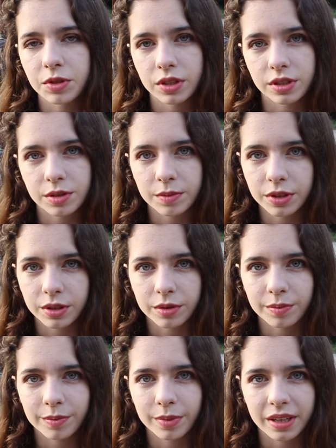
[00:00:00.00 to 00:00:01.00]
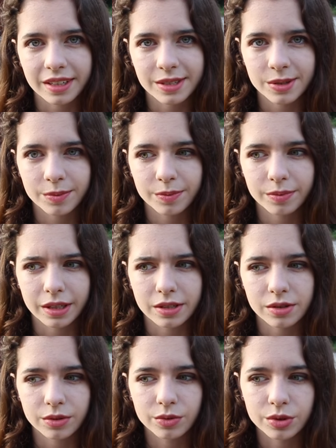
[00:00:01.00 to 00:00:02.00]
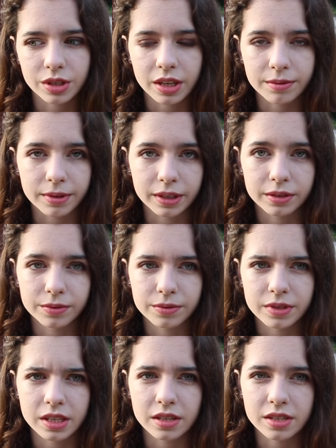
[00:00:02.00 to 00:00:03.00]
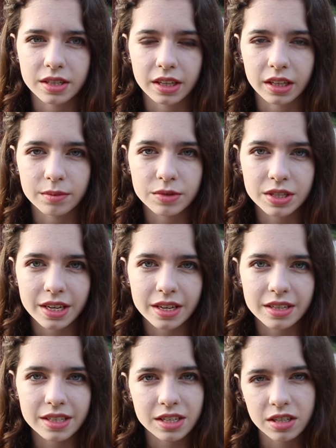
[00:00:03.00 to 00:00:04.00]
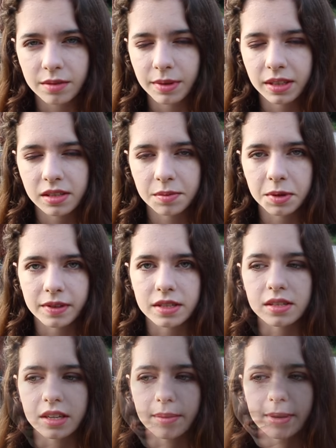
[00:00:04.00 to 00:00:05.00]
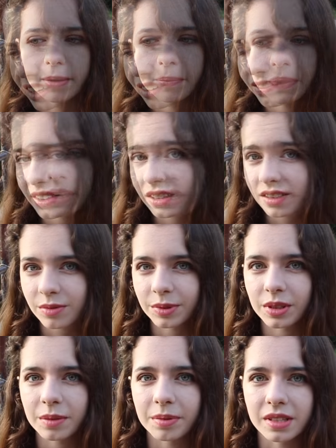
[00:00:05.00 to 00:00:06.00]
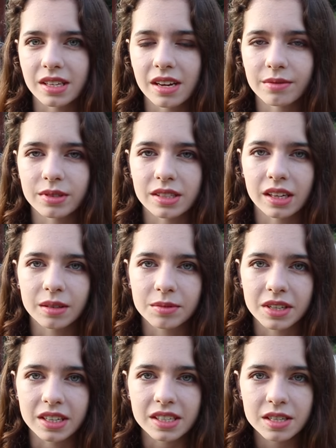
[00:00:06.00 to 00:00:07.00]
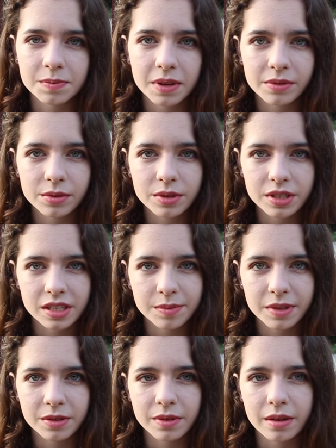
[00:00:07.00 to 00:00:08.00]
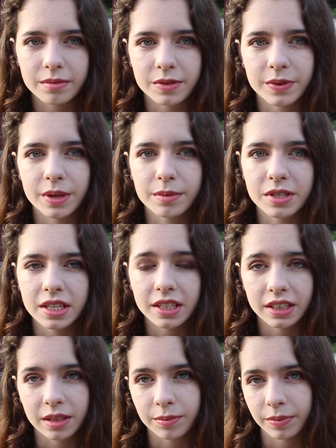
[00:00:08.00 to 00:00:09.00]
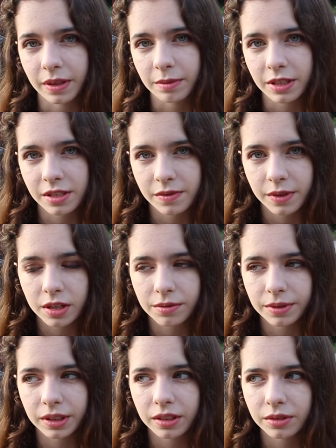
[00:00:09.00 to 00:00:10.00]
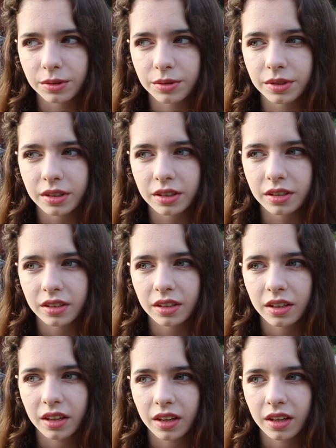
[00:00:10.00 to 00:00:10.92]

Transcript: przynosi mi to bardzo, bardzo duży efekt w sensie takim, że zaczynam akceptować siebie. Wiele osób, które poznałam w ostatnim czasie sprawiły, że zmieniłam swoje myślenie na temat swojego wyglądu i